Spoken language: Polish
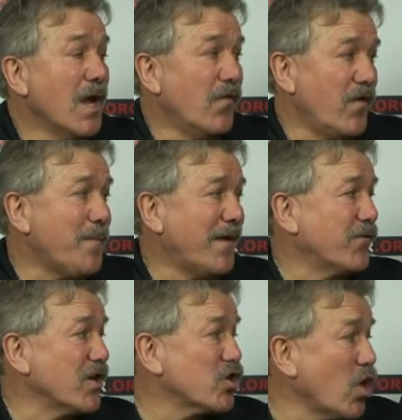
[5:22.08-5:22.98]
Wie pan,
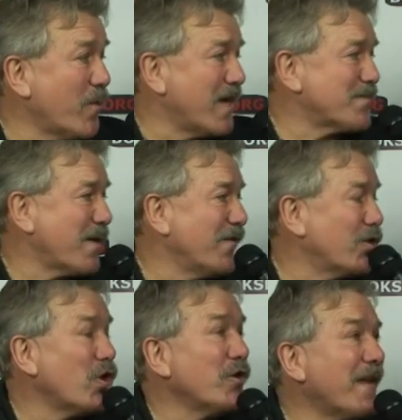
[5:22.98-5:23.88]
to jest dobra sprawa,
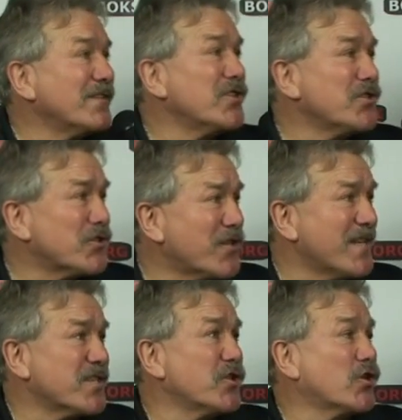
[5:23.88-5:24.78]
tylko nie na dzisiejsze
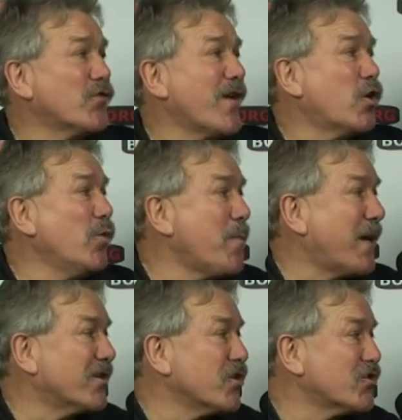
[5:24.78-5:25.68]
czasy, gdzie tylko dwa kluby
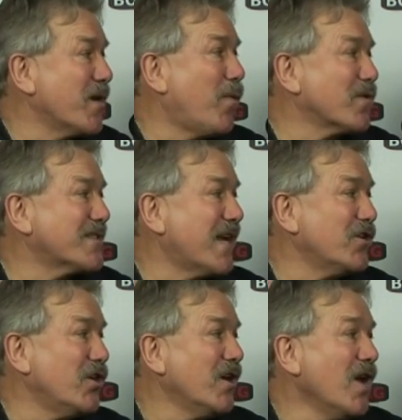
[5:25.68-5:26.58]
praktycznie
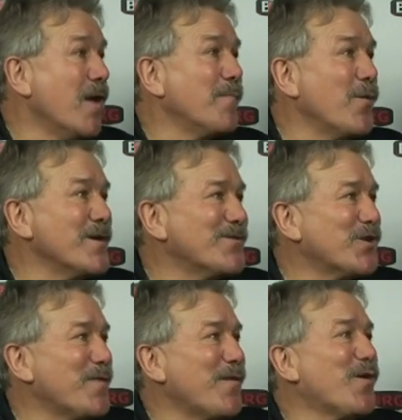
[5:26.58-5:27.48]
Poznań i Białystok,
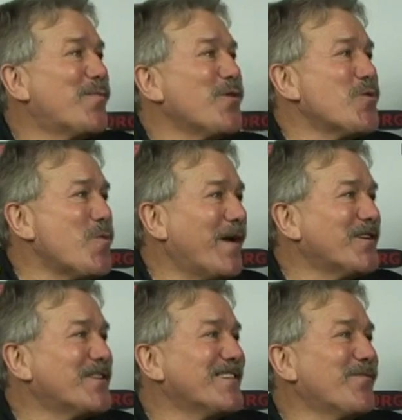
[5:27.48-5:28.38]
gdzie mają dobre
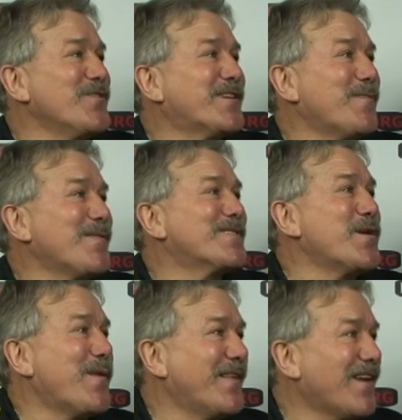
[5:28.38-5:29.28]
układy, gdzie zawodnicy mają
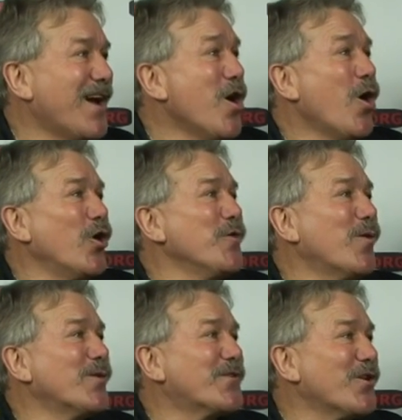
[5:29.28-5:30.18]
stypendia, oni
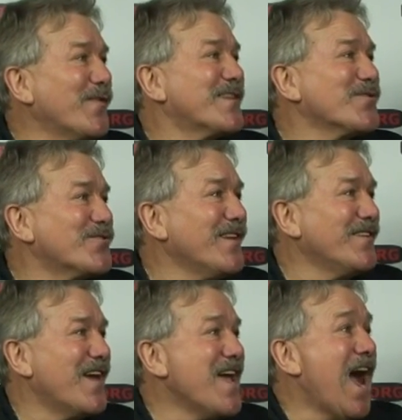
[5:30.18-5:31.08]
mogą trenować
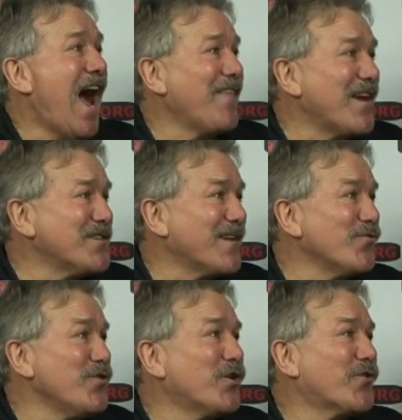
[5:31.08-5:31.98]
codziennie, a nasi
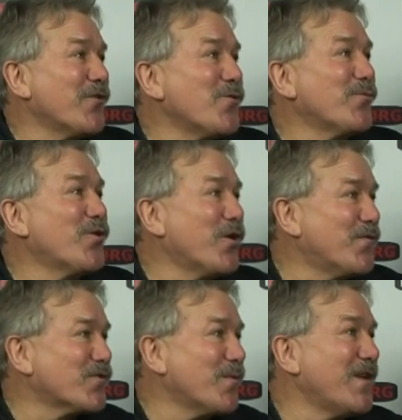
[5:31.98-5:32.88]
zawodnicy trenują
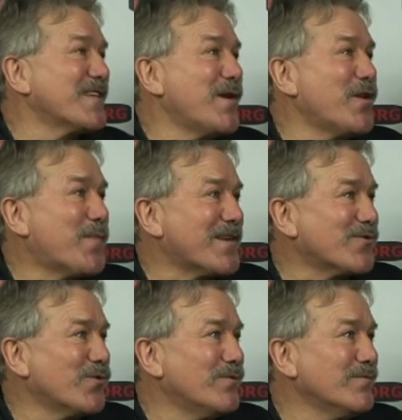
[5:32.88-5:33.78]
dorywczo, bo na zmiany
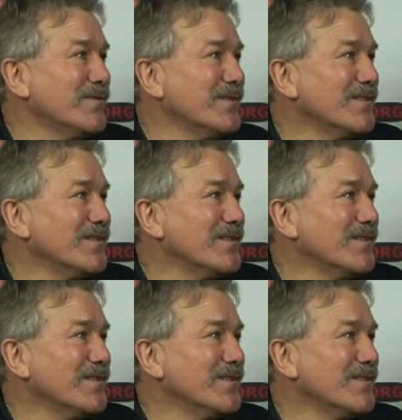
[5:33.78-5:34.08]
pracują.